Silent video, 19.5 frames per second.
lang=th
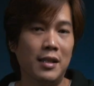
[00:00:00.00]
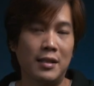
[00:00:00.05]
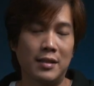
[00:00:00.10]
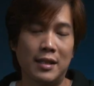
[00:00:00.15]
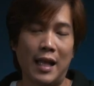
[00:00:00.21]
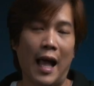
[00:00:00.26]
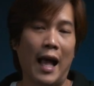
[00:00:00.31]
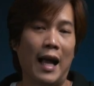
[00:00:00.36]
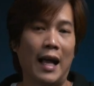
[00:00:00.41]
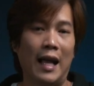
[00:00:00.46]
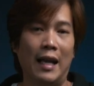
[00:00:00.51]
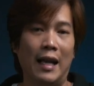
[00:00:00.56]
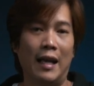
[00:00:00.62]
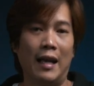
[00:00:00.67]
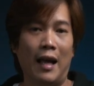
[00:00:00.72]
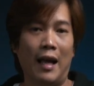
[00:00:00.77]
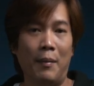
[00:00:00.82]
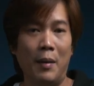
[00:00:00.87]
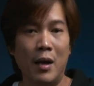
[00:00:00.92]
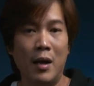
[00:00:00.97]
ศึกษากัน
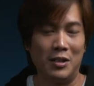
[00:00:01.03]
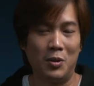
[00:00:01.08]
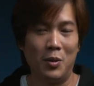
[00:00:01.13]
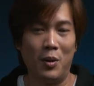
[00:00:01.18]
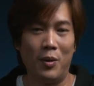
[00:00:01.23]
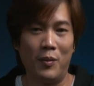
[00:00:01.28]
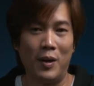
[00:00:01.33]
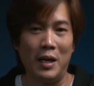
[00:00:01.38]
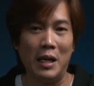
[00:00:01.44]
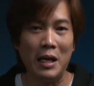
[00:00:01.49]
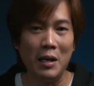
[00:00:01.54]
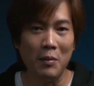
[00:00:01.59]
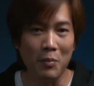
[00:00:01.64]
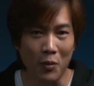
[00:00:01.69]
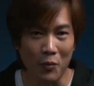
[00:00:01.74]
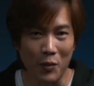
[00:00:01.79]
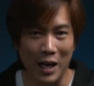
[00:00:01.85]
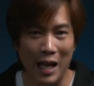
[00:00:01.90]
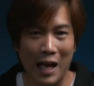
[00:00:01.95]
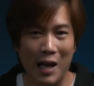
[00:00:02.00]
นะครับส่วนวันนี้หม
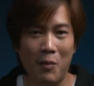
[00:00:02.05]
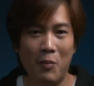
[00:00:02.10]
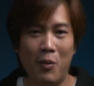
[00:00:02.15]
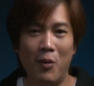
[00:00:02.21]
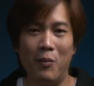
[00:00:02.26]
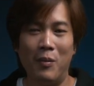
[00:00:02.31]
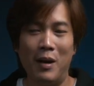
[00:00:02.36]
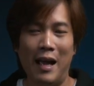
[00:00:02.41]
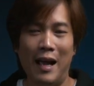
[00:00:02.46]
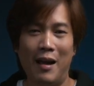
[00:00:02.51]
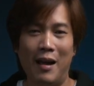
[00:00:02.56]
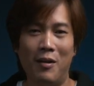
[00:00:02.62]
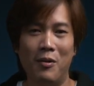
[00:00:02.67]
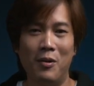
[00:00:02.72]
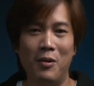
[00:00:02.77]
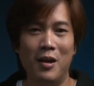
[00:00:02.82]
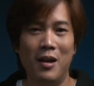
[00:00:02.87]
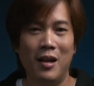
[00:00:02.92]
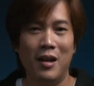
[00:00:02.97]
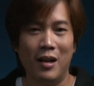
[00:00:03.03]
ดเวลาของผมแล้ว
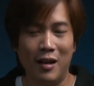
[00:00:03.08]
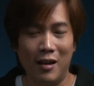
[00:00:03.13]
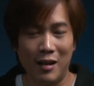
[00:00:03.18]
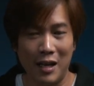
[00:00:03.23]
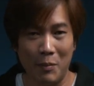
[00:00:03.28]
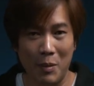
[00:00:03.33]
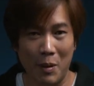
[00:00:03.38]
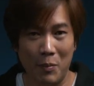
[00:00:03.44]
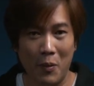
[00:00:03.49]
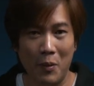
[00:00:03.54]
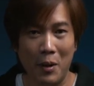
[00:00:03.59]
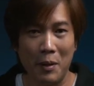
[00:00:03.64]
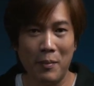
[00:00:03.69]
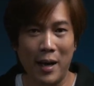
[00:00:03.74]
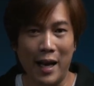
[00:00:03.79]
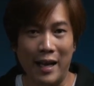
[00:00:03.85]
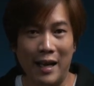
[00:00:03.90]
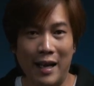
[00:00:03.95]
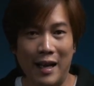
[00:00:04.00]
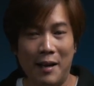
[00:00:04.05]
แล้วกลับมาพบกันให
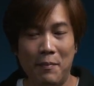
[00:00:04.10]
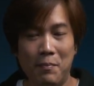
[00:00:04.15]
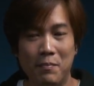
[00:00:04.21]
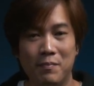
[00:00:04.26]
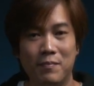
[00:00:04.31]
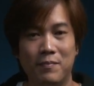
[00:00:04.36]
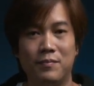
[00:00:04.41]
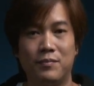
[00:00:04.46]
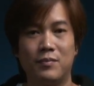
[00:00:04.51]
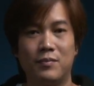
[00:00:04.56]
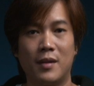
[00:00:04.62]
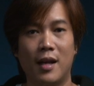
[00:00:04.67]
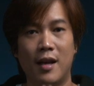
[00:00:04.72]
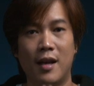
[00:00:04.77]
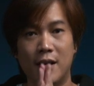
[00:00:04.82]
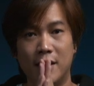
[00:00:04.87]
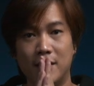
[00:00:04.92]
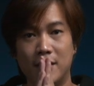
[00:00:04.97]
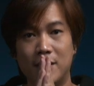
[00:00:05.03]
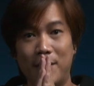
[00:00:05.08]
ม่ครับ
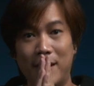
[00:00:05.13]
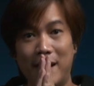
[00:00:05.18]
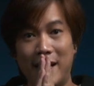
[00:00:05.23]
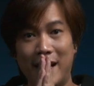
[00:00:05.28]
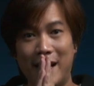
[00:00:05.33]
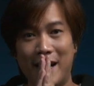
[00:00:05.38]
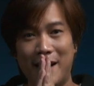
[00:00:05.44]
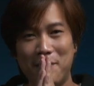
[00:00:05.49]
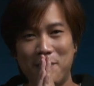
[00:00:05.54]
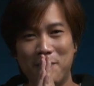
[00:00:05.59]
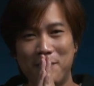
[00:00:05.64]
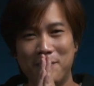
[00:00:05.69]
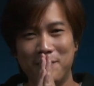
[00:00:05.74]
สวัสดีครับ